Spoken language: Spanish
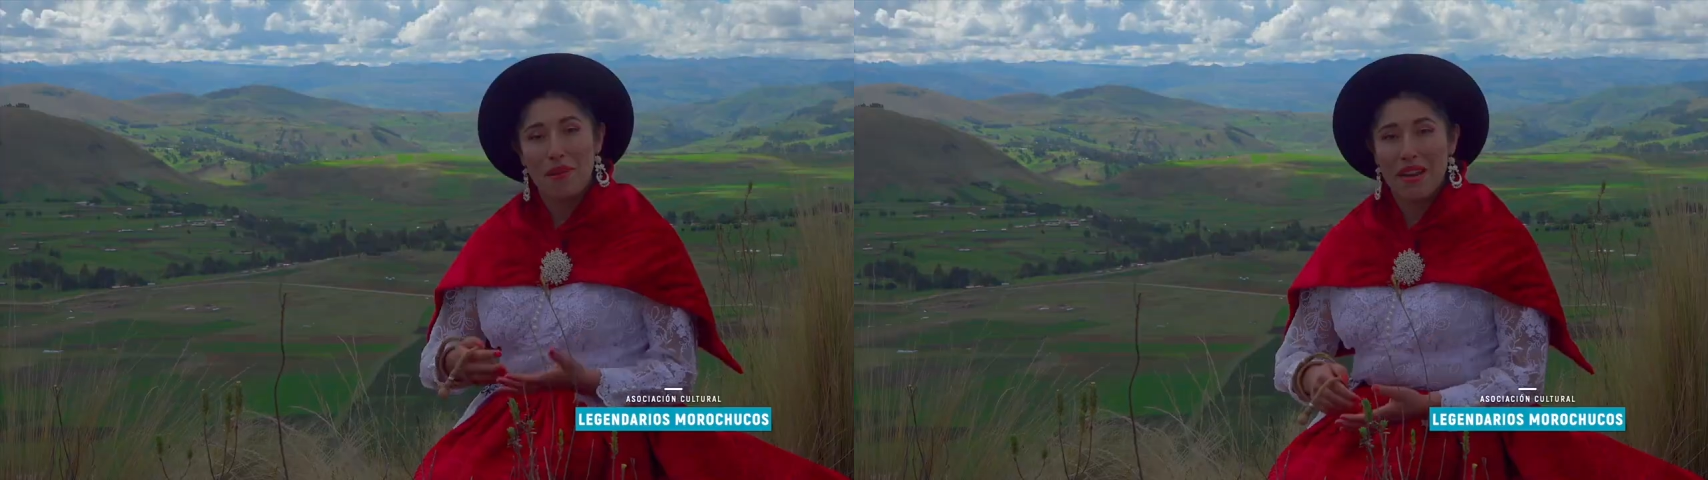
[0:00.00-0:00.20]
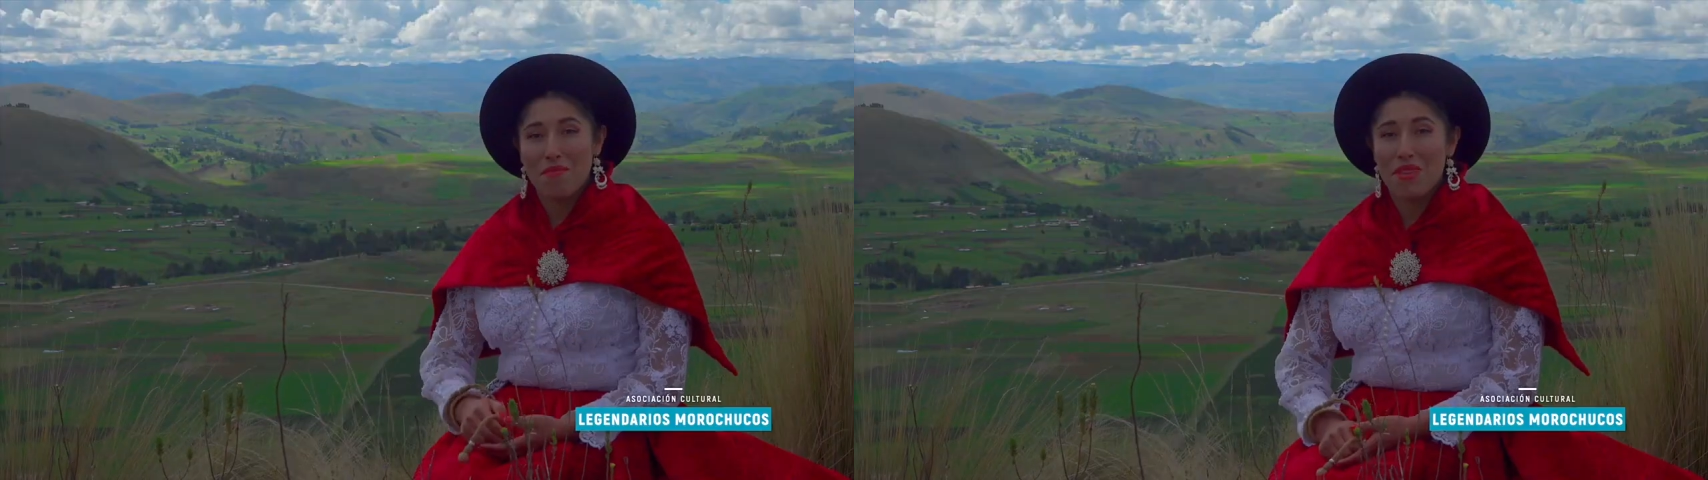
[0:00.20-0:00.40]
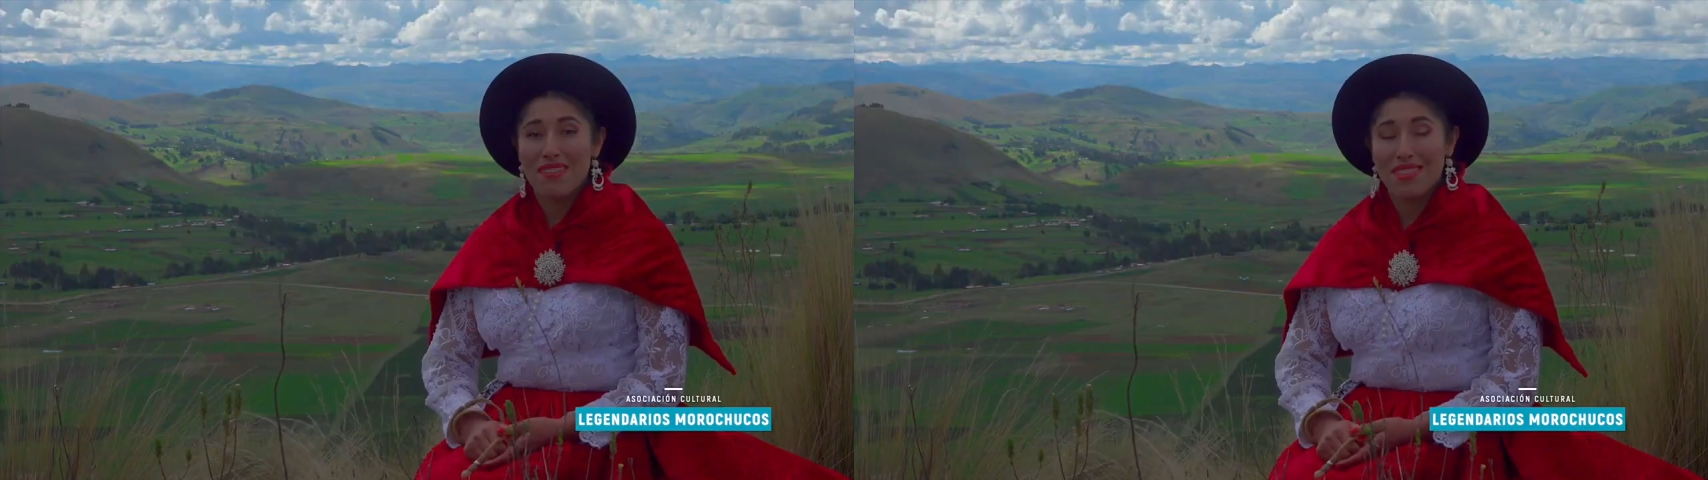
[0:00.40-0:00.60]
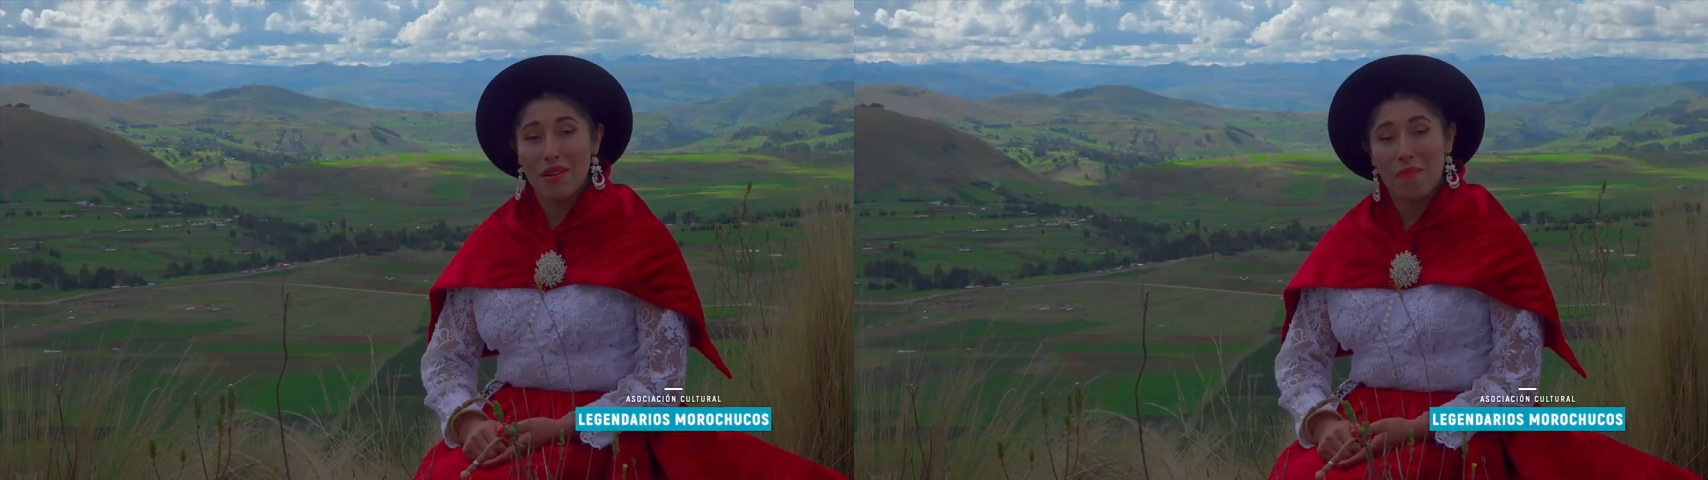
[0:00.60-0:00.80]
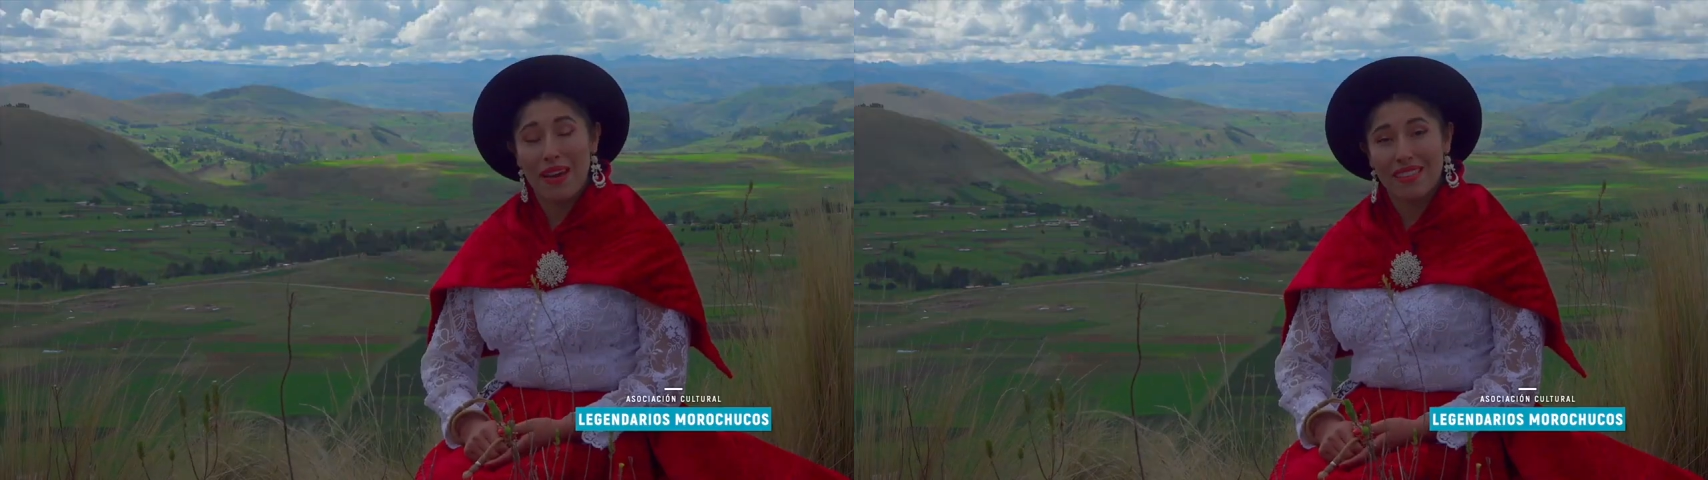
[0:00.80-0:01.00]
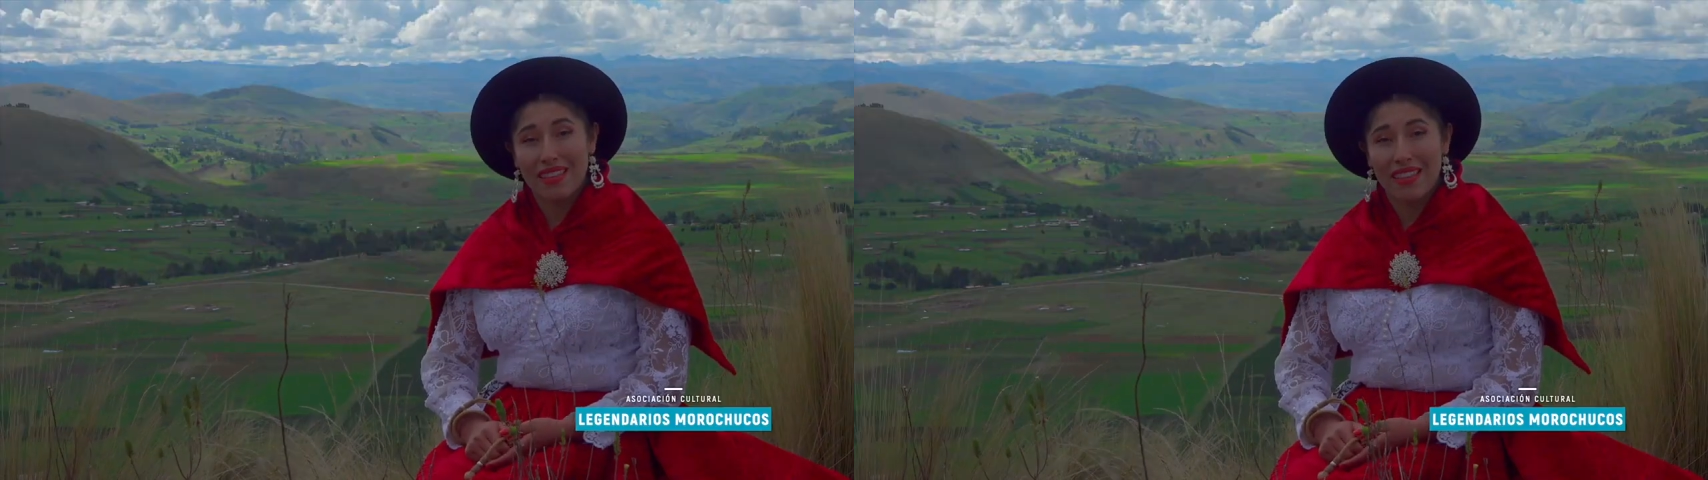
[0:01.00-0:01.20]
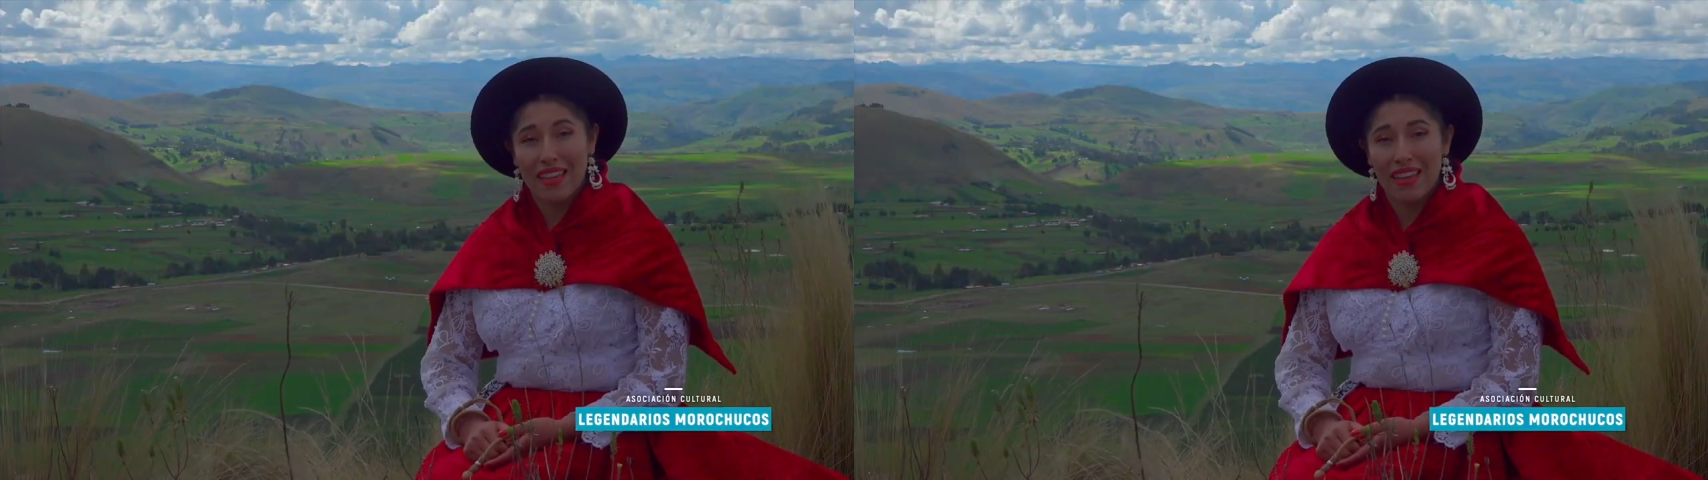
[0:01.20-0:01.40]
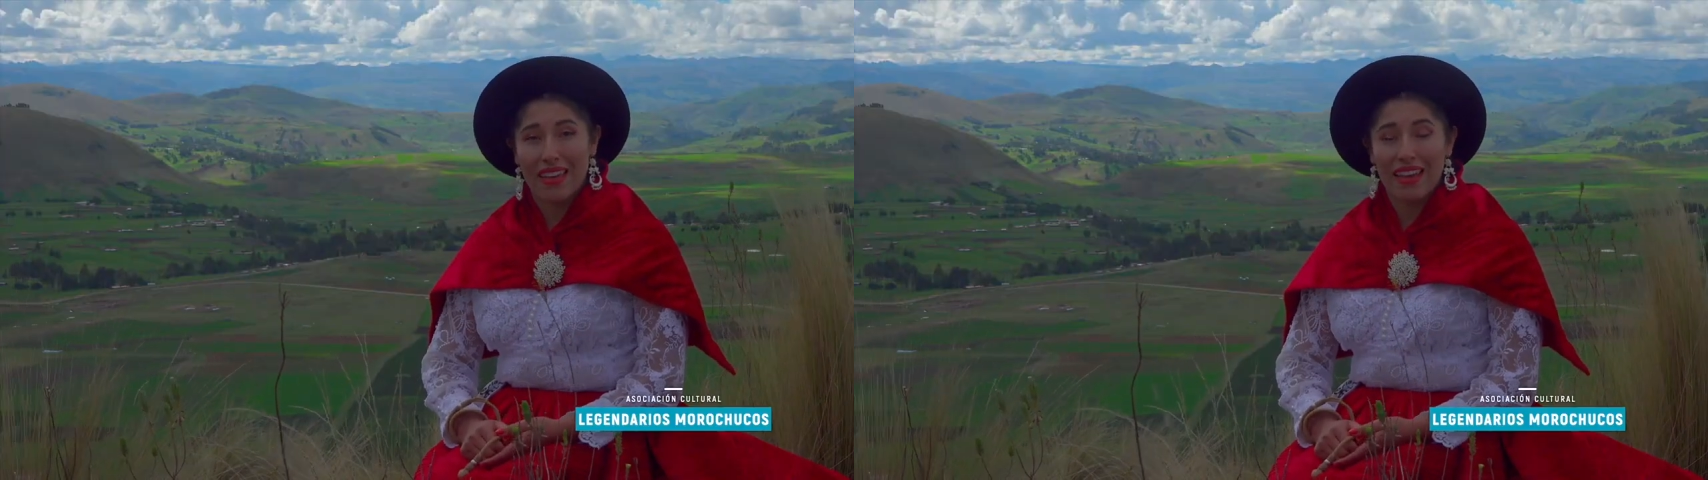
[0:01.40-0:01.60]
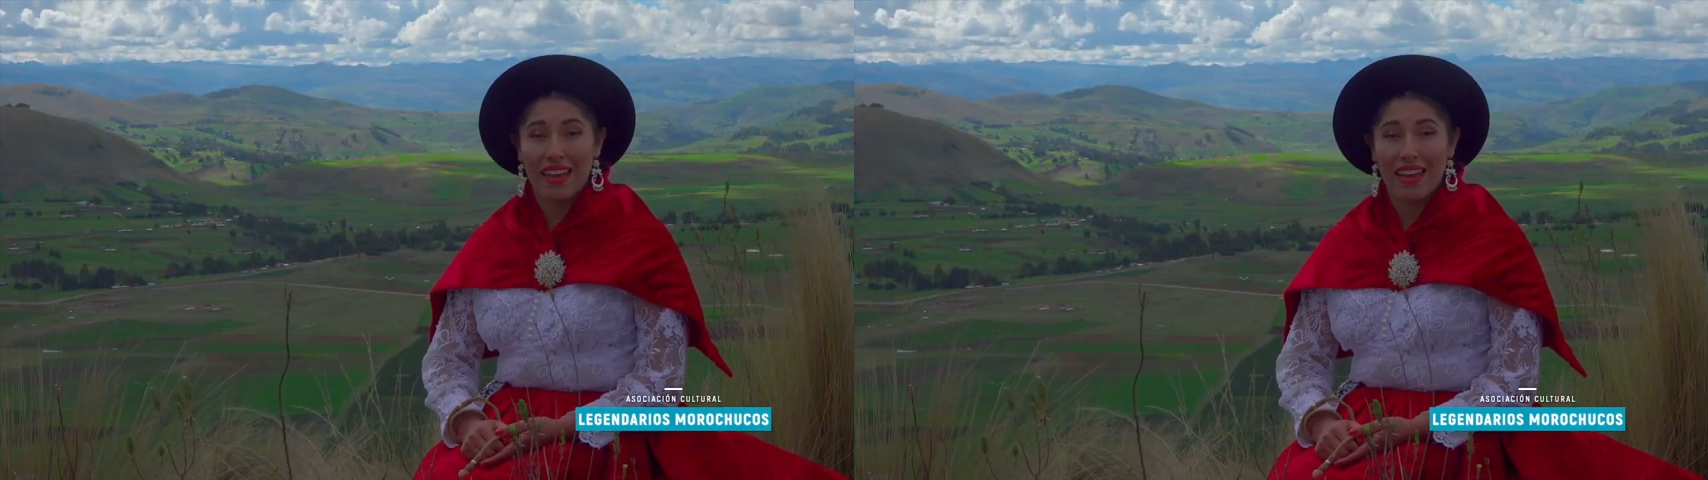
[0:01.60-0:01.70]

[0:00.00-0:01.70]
Para mí ser parte de